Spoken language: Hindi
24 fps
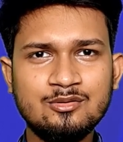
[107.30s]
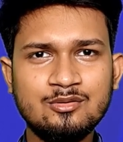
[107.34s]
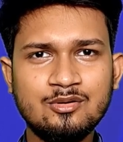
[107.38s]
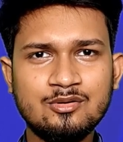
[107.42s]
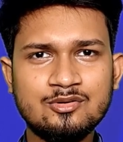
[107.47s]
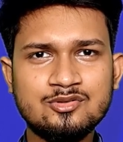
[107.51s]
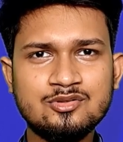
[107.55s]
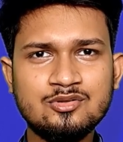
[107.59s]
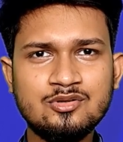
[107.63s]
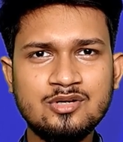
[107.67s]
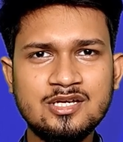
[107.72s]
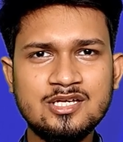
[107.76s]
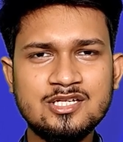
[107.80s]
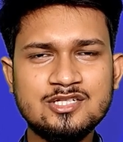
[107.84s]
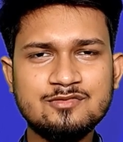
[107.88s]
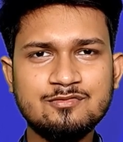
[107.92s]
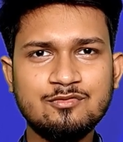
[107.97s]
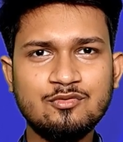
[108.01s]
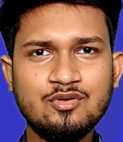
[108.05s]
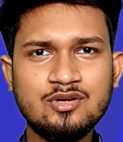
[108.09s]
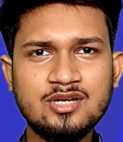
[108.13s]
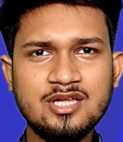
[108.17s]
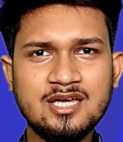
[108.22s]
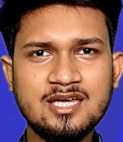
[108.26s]
दोस्तों इस
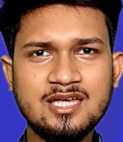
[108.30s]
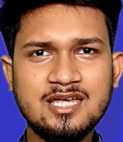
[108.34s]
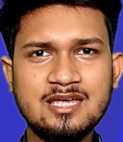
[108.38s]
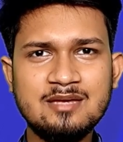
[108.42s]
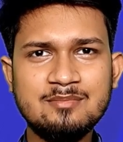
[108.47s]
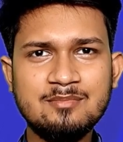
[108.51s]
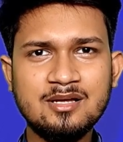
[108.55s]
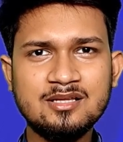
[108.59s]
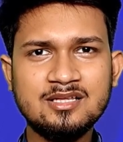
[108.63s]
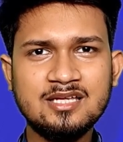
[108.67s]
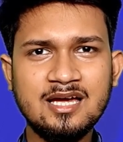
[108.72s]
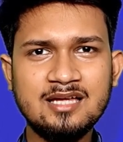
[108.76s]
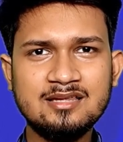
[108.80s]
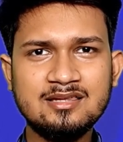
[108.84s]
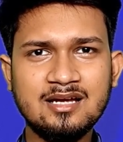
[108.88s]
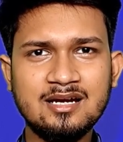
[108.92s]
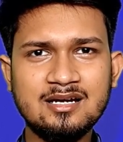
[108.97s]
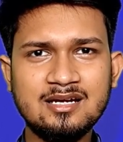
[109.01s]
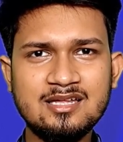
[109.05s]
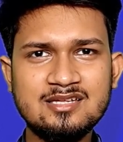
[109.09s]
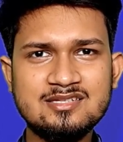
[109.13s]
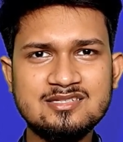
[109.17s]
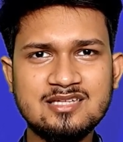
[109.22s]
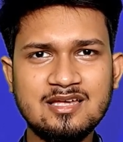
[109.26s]
फ़ोन की कीमत है
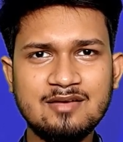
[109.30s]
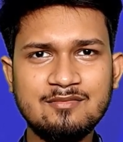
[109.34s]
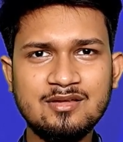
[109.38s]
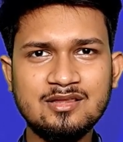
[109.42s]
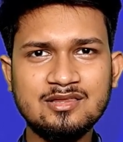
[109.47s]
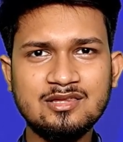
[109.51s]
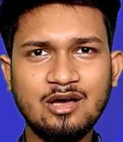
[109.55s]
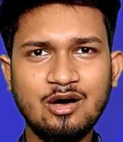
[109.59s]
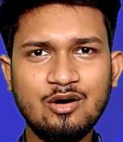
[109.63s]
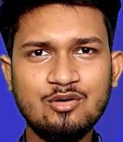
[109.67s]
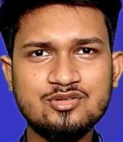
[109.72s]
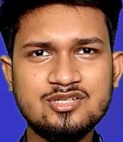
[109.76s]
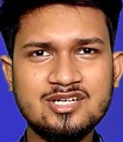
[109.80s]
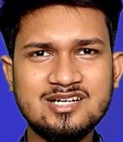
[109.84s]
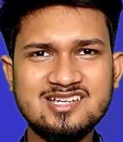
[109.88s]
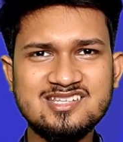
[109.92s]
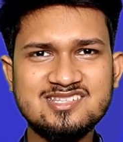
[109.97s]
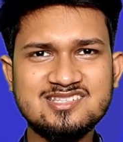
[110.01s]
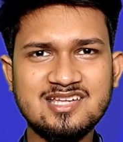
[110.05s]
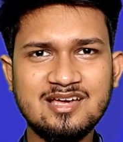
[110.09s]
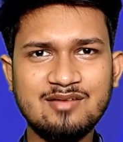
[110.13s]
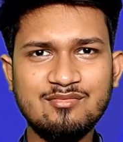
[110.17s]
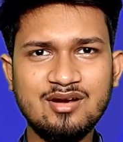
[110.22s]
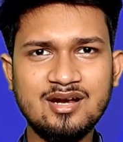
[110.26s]
थर्टी सेवन थाउजेंड
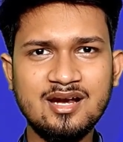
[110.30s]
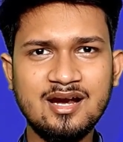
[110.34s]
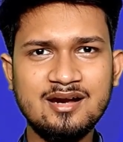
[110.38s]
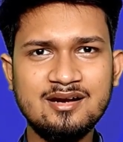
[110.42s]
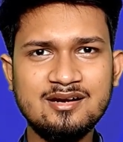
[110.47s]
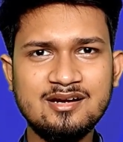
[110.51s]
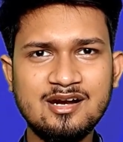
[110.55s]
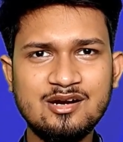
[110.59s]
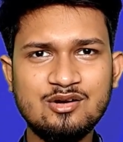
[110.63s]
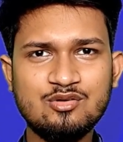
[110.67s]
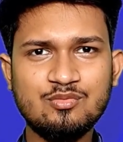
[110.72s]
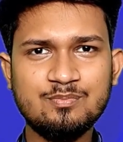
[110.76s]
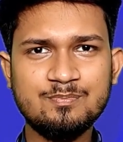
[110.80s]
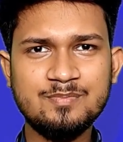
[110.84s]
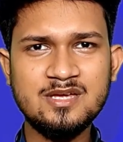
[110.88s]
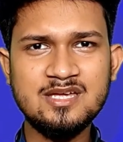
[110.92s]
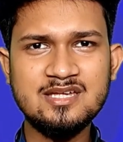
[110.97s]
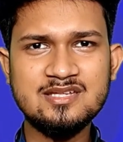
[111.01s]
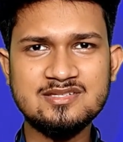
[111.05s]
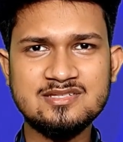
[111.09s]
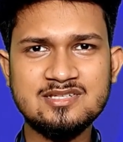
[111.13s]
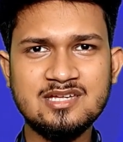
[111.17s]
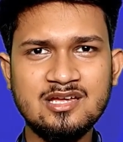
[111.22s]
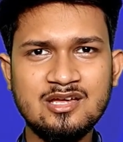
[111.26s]
सेवन हंड्रेड
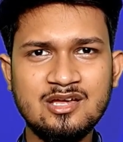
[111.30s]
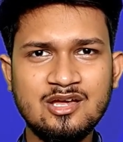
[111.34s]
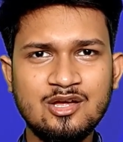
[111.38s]
रुपीज़